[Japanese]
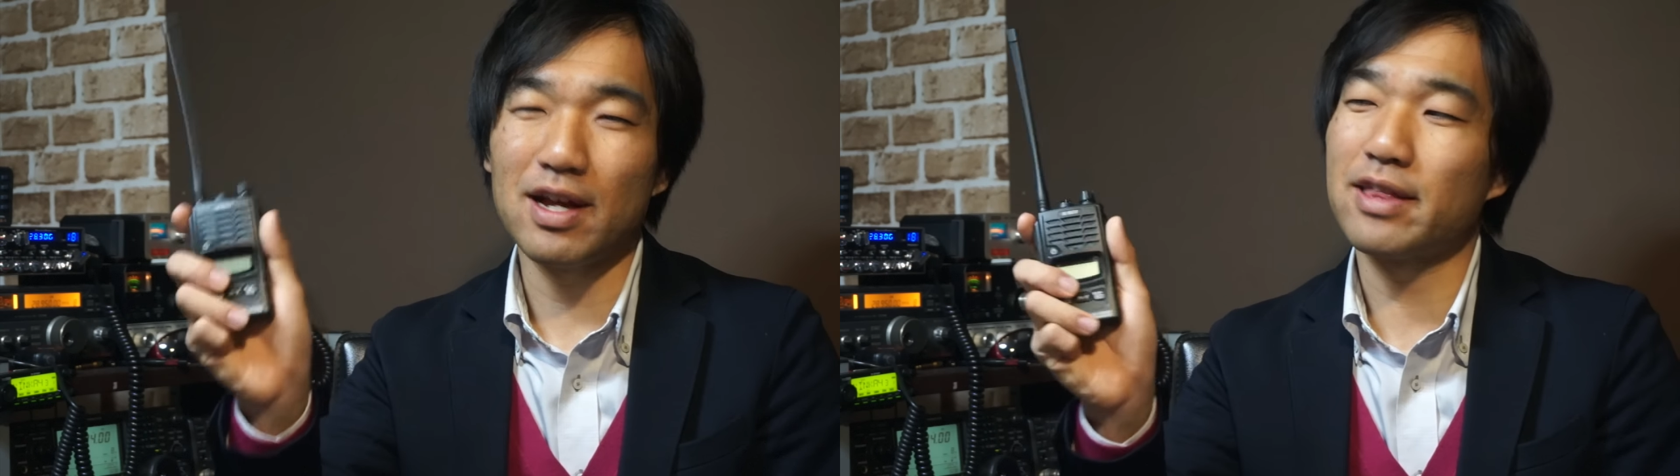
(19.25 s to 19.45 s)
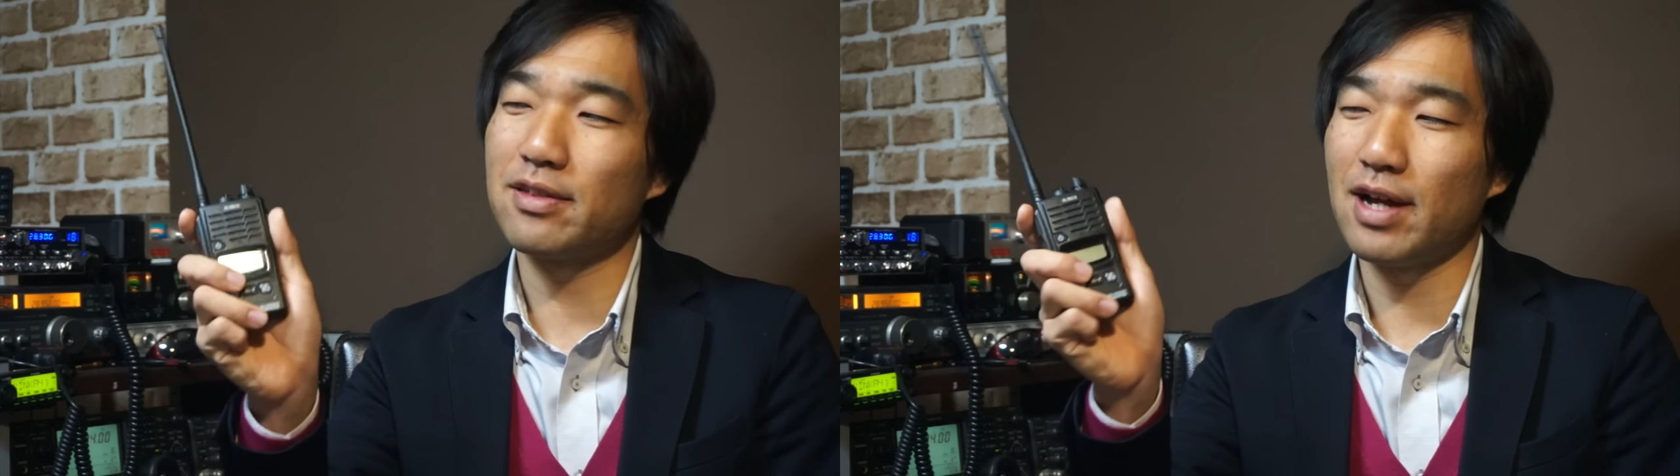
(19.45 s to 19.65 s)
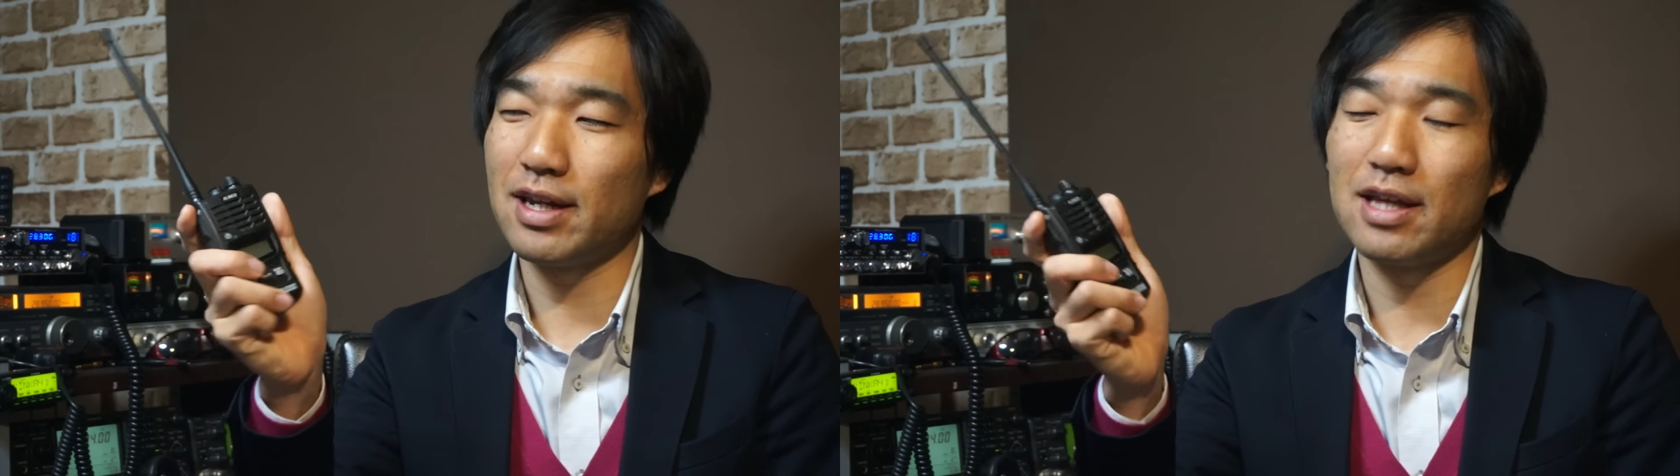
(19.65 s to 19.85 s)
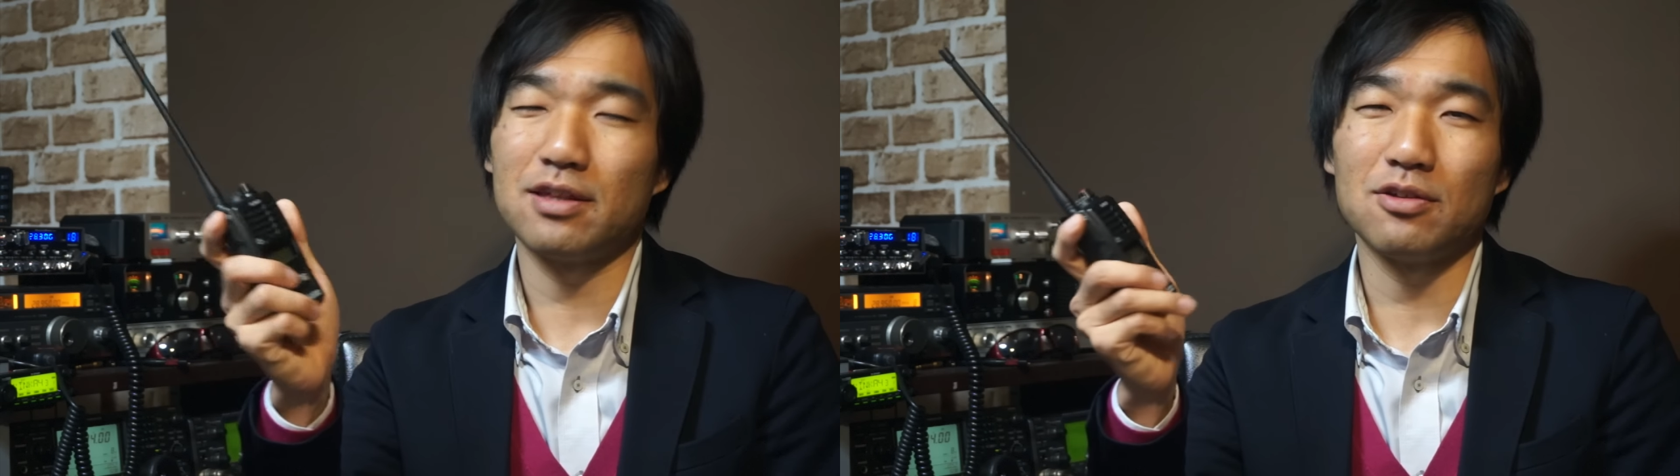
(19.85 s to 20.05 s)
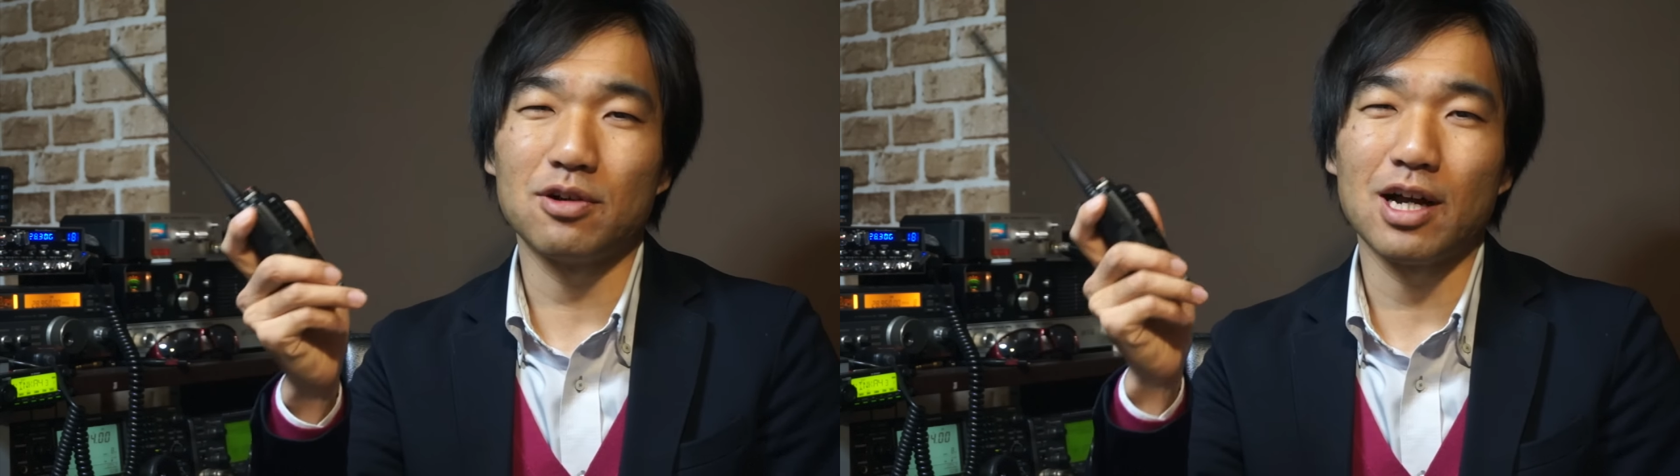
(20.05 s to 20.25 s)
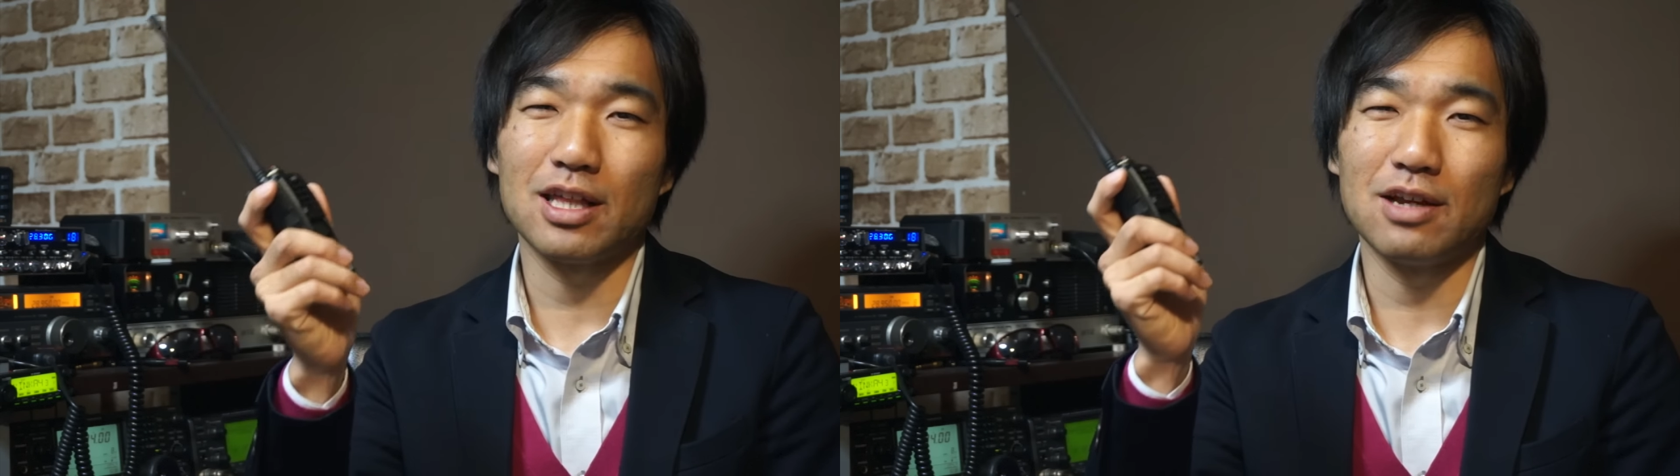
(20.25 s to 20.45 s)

電圧の話とか